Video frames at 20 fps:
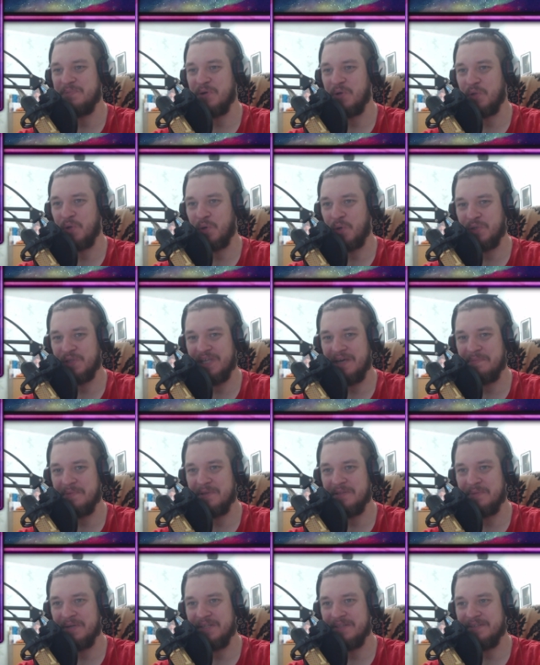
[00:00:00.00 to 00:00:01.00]
он рот
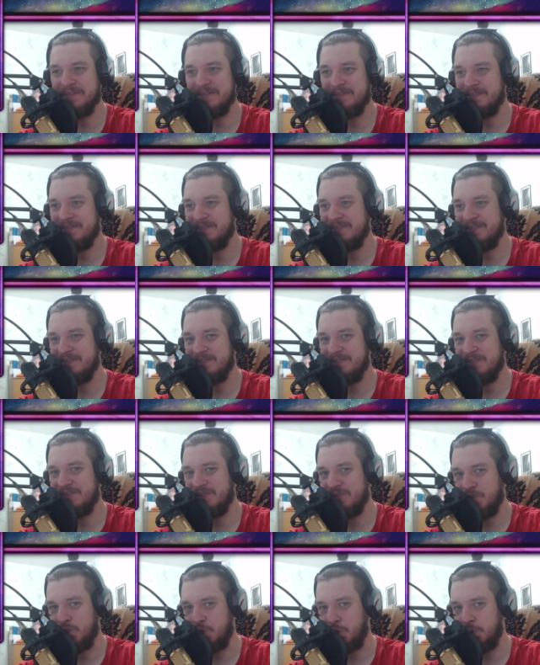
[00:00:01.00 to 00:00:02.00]
набил, блин
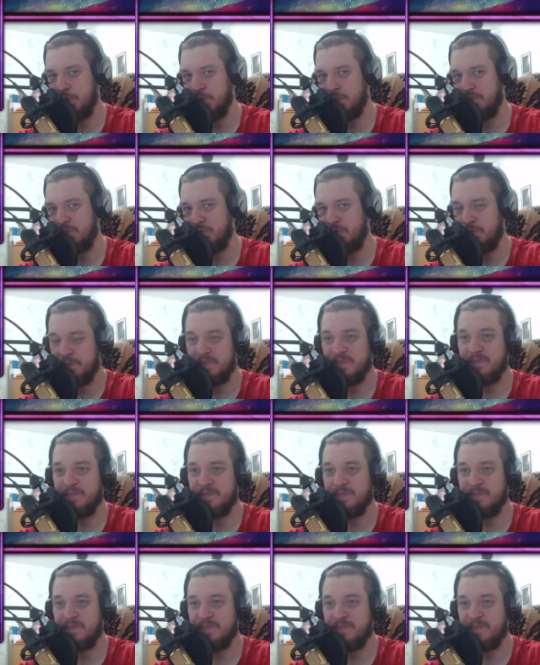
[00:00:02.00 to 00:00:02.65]
членами. Вы не...